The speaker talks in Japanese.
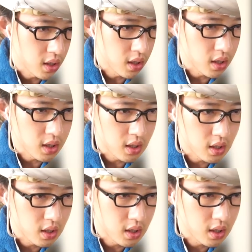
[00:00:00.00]

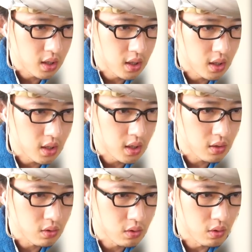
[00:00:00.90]

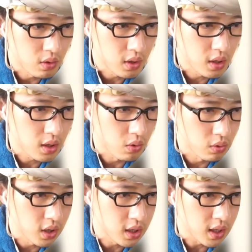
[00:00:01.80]
えー、っと、えー、こ
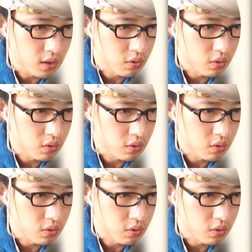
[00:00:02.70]
こでいいんだ。